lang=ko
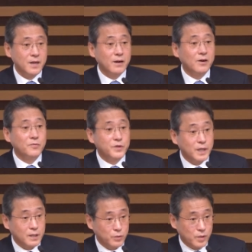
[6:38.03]

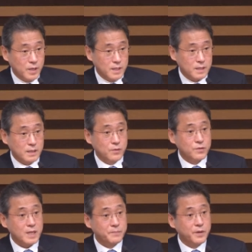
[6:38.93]
어머니가 돌아가셨다고
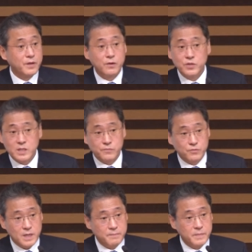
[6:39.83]
사표 내고
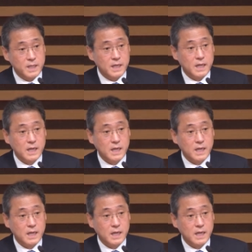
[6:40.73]
집으로 갑니다.